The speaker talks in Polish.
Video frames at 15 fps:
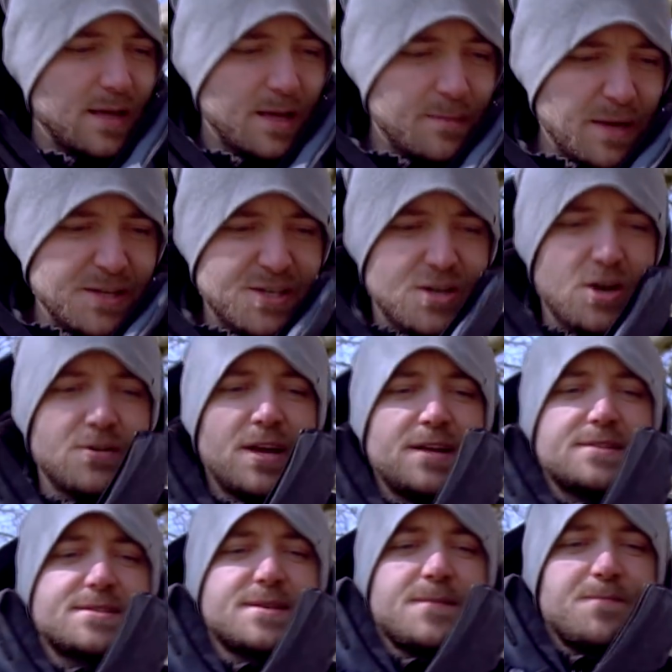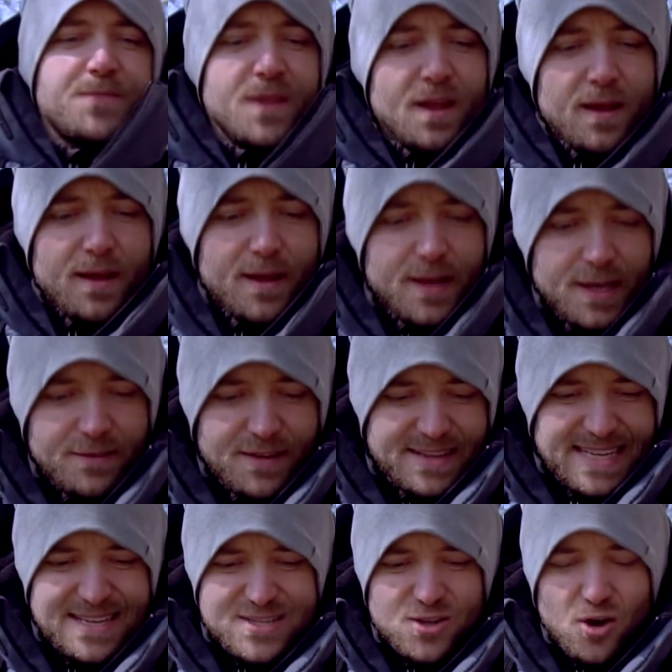I będzie koniec. I
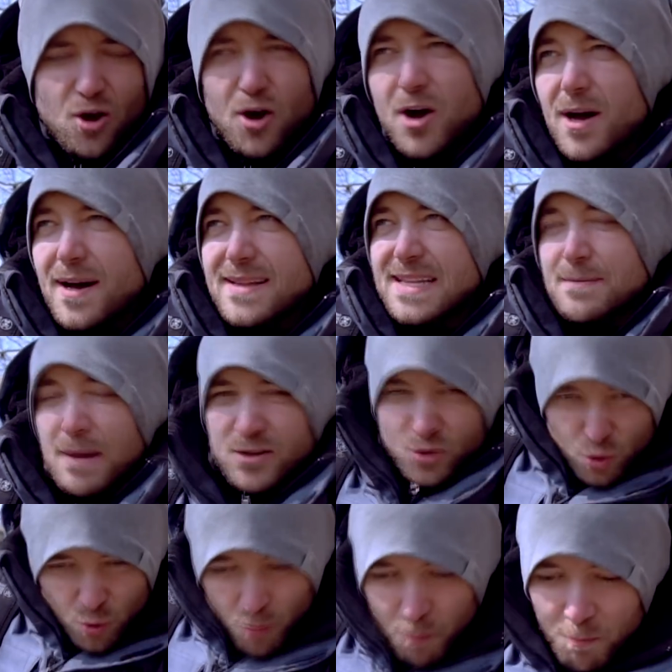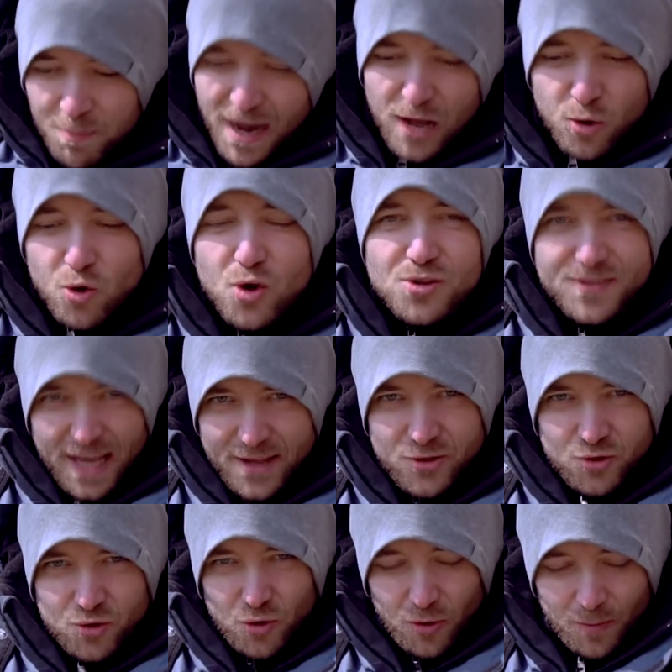wracając do tematu braku
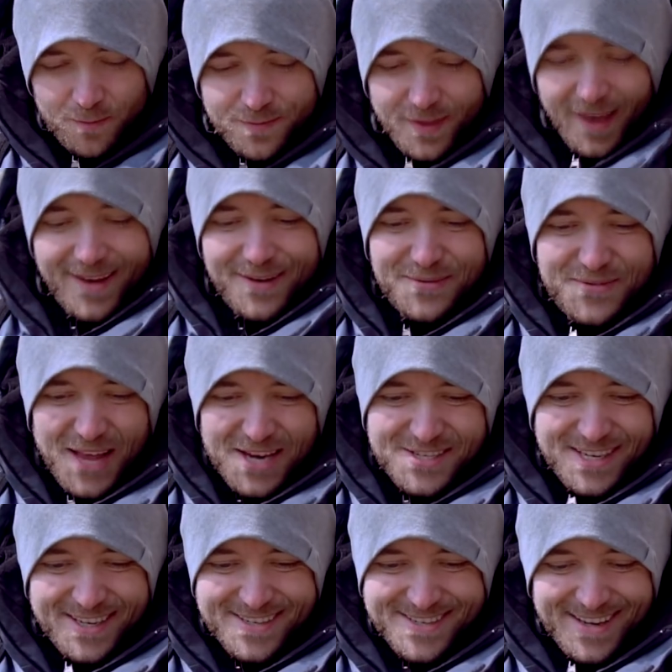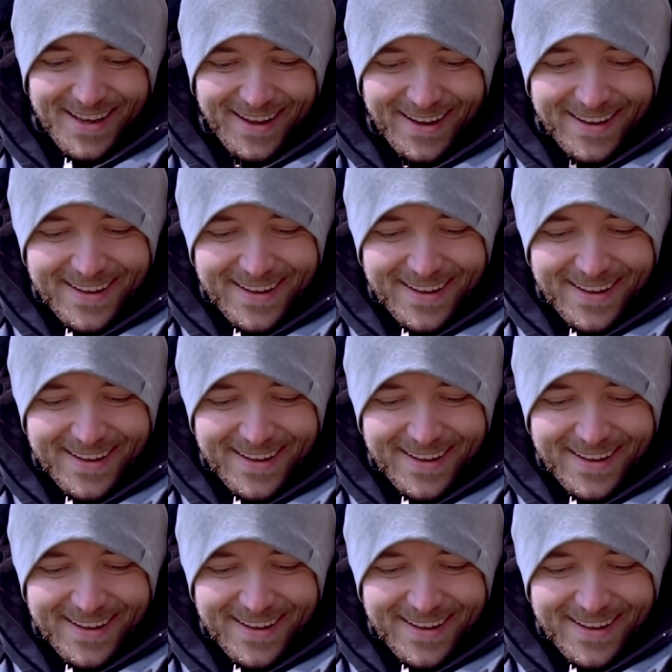kontentu naszej grze.